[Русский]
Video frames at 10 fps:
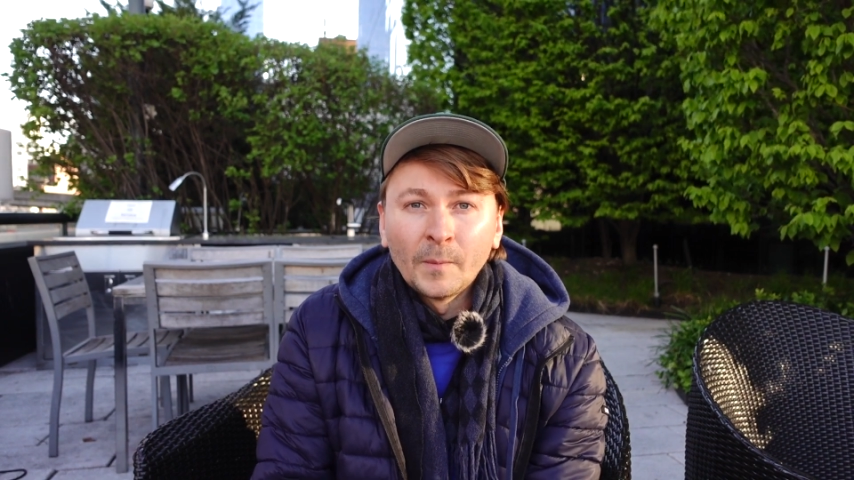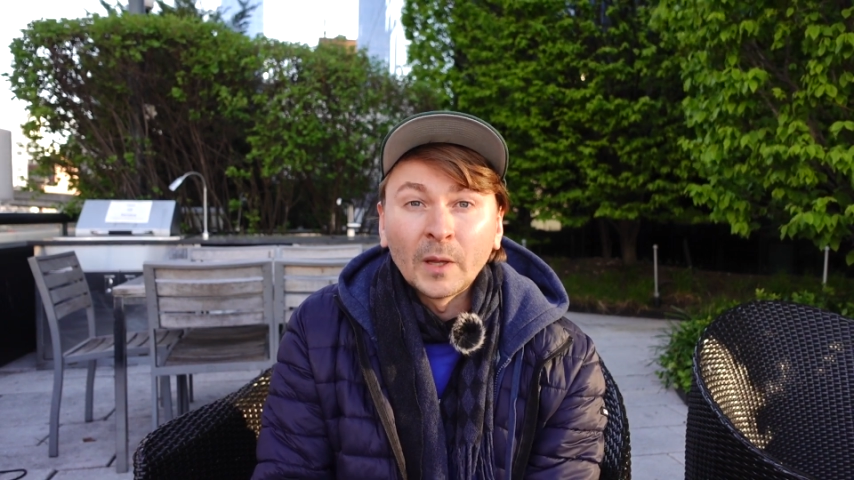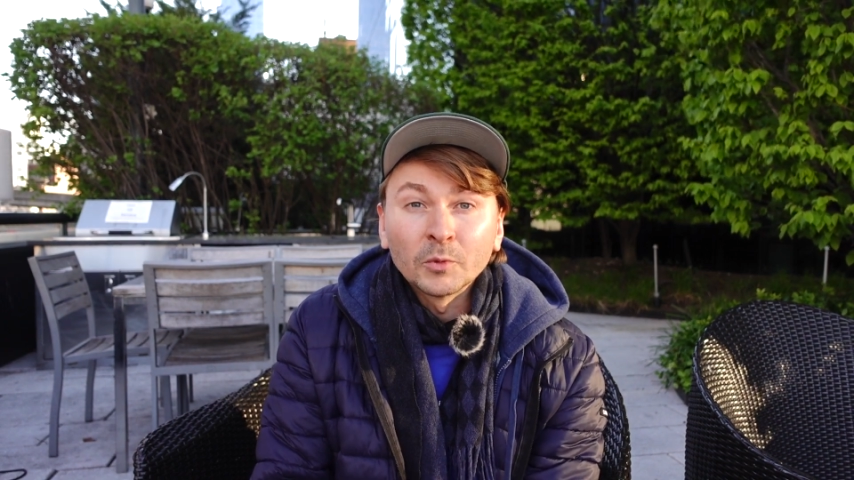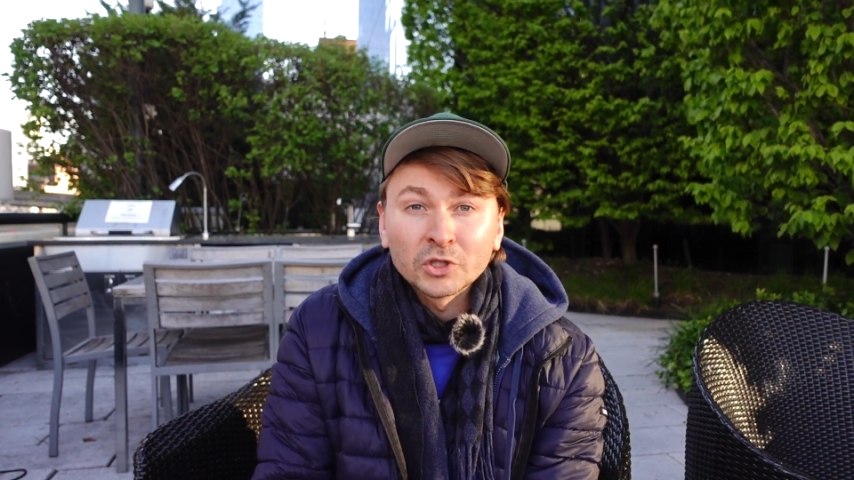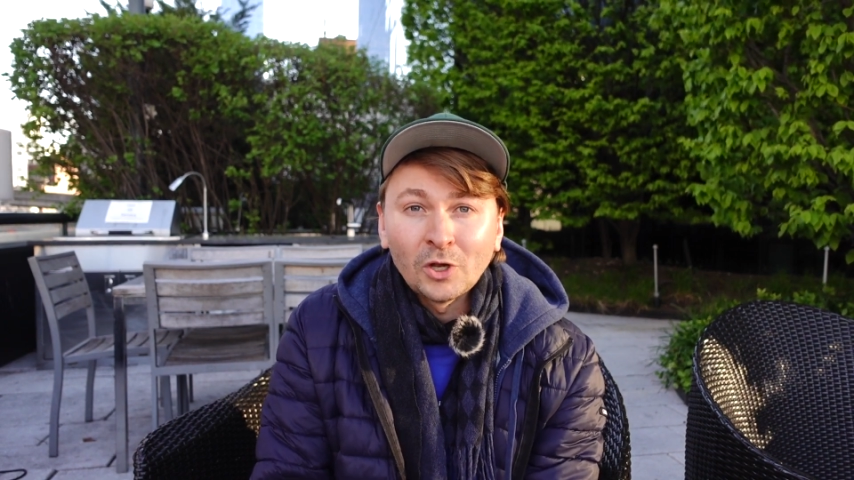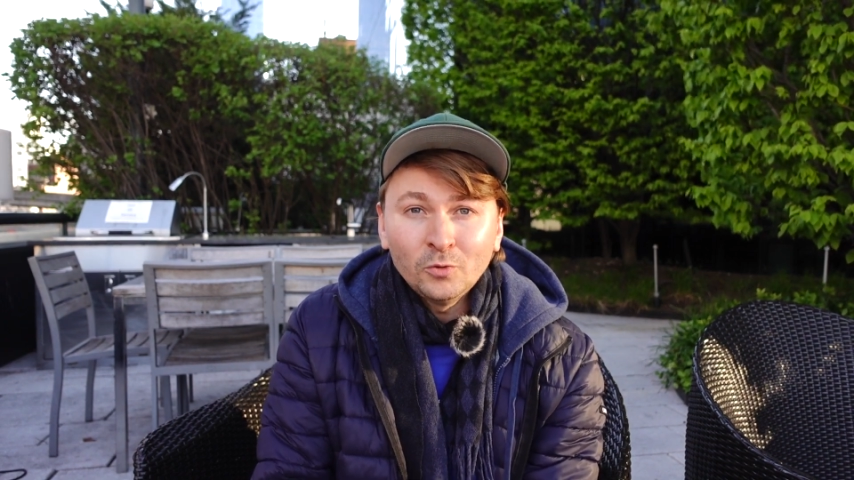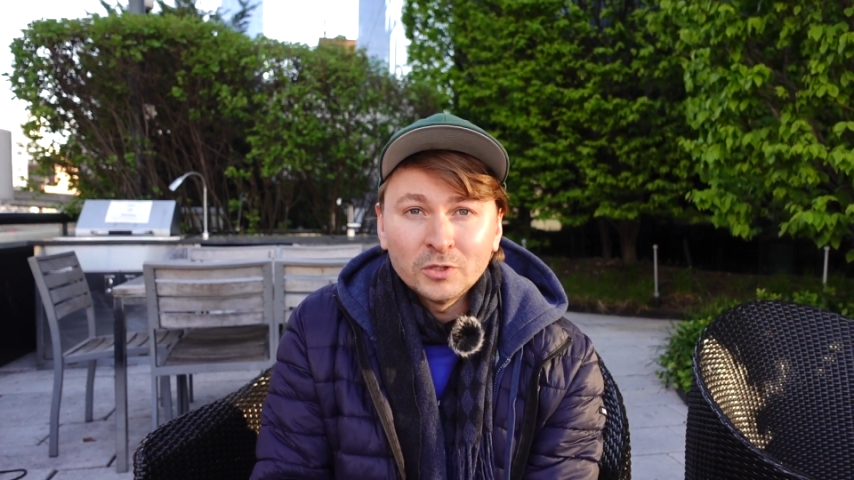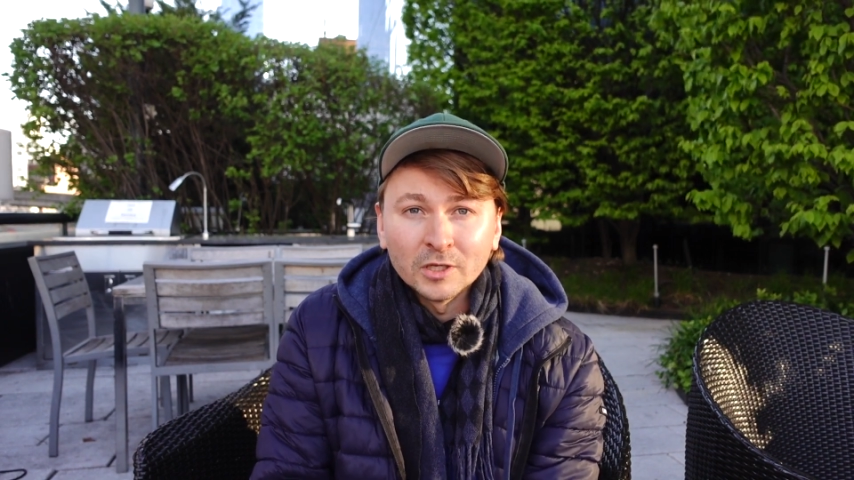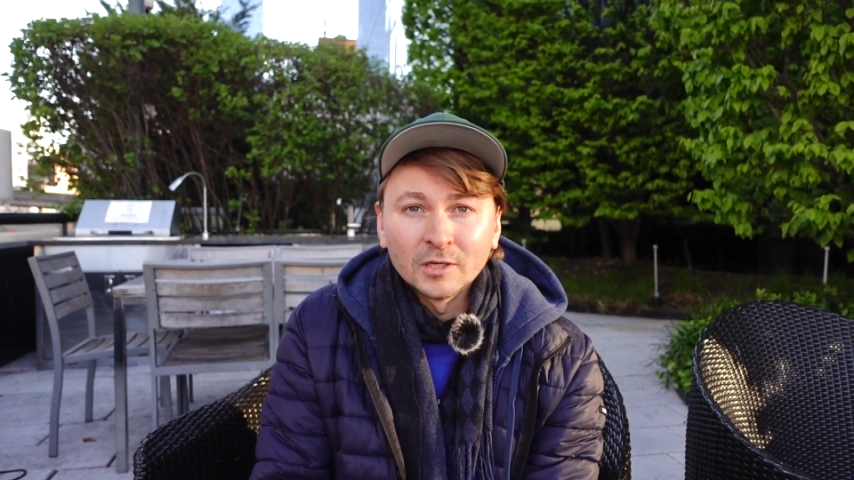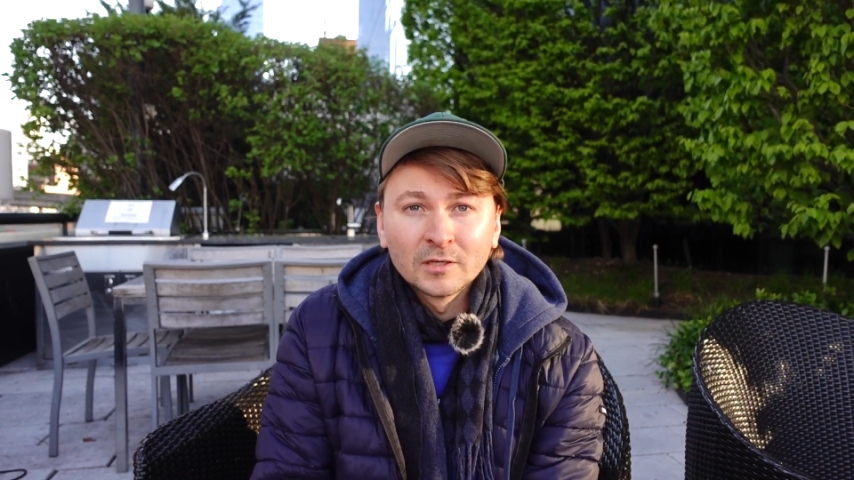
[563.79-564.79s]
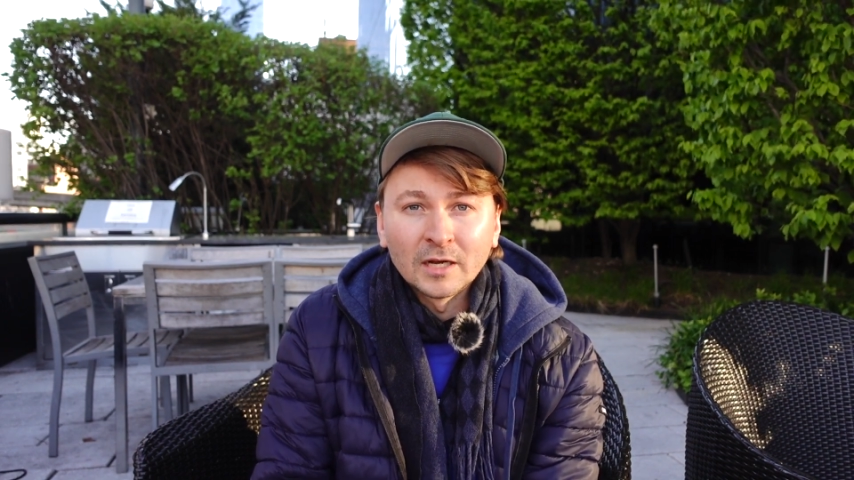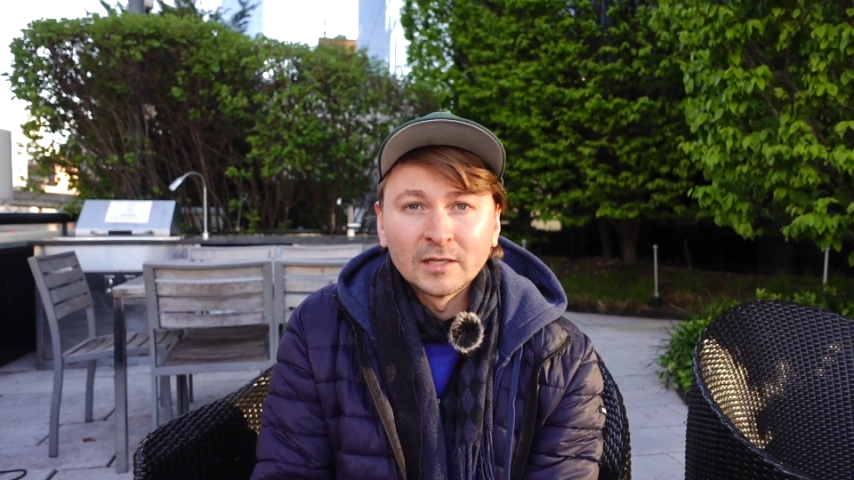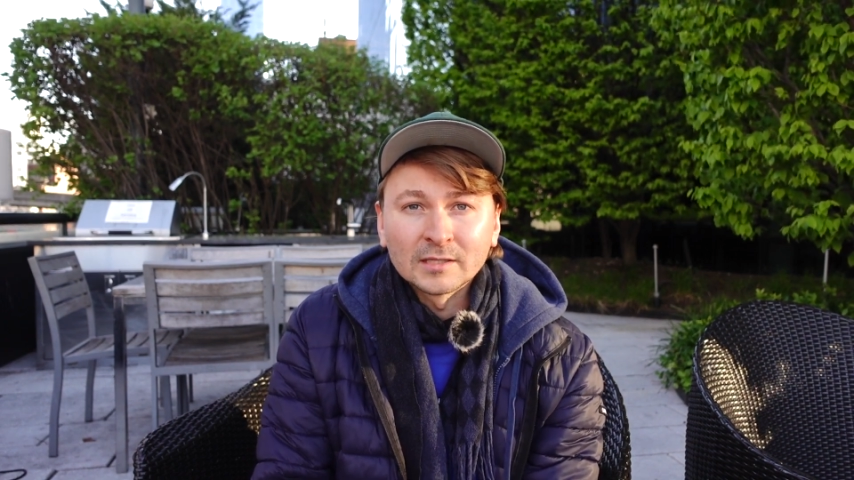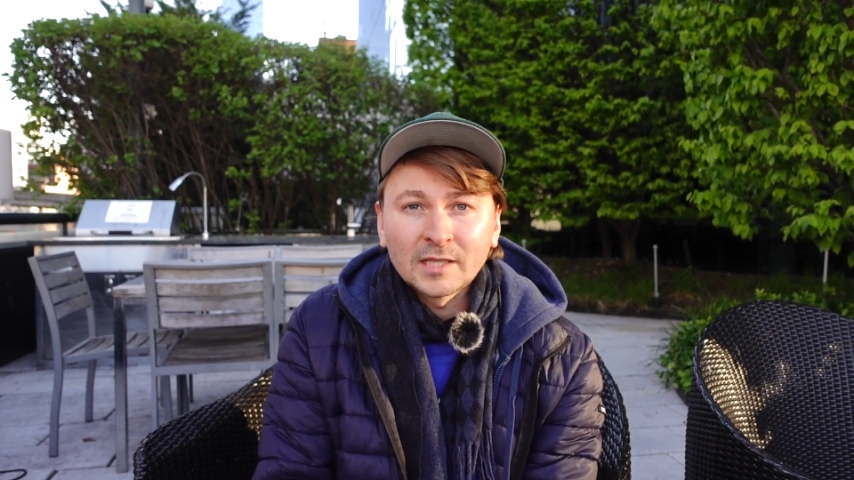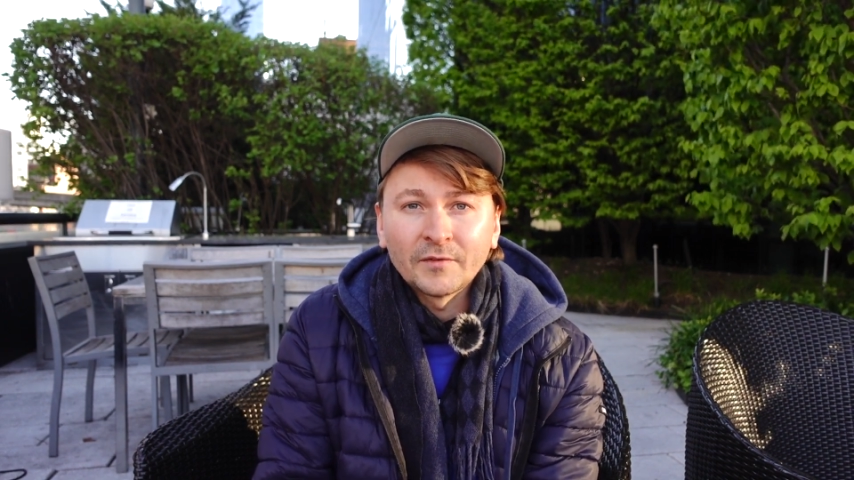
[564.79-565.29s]
Потому что люди,
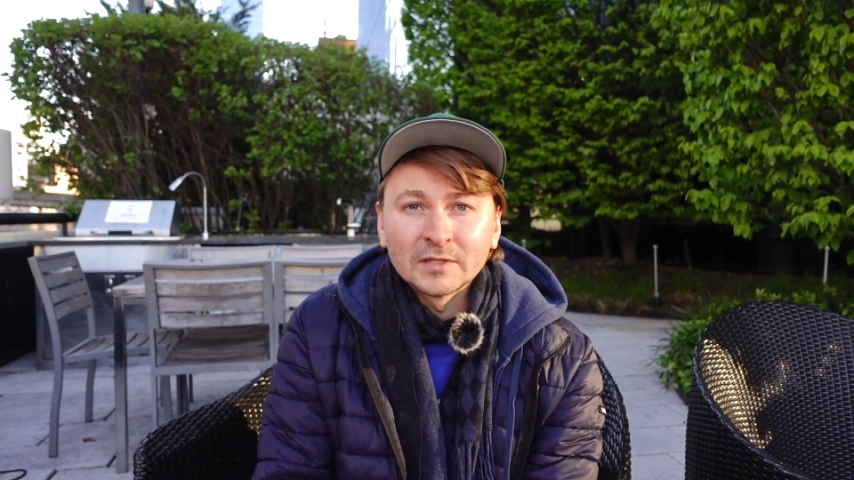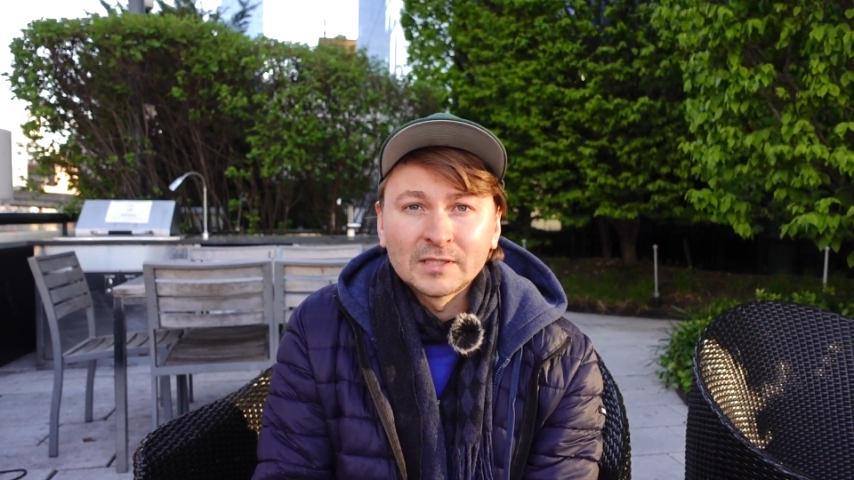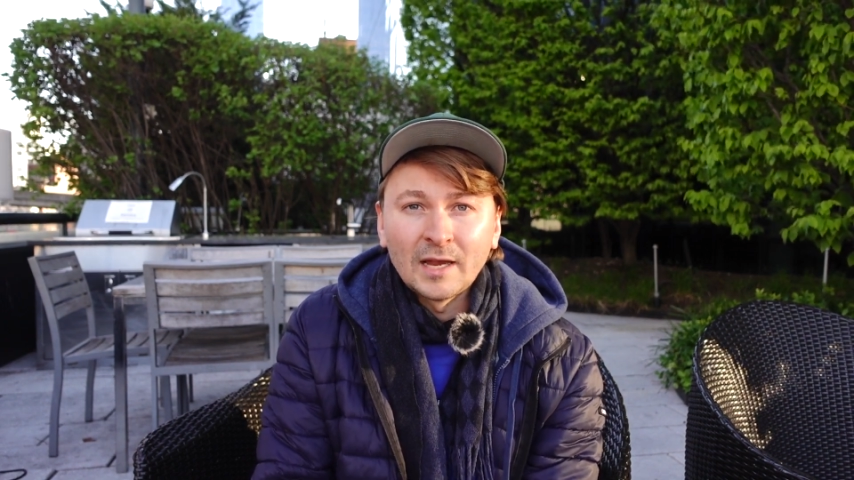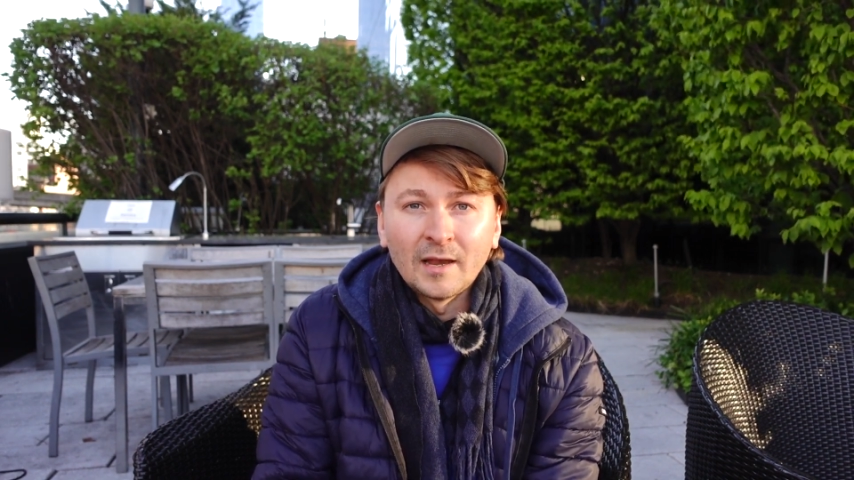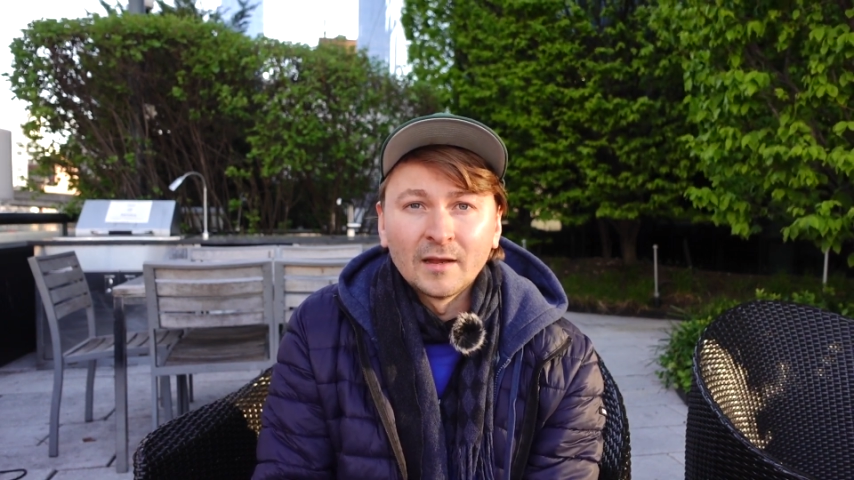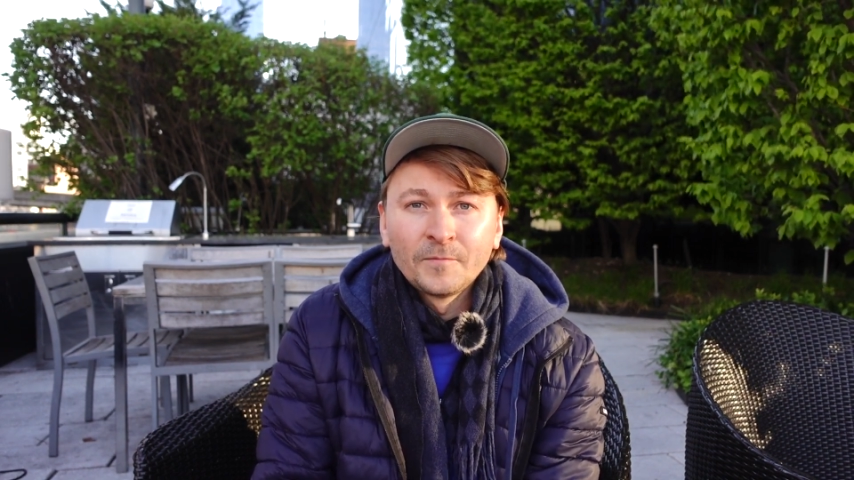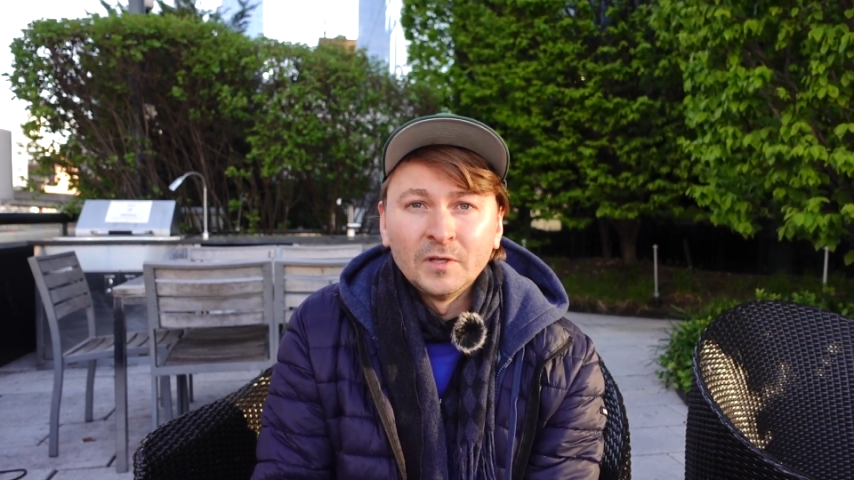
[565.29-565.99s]
когда ставят цели,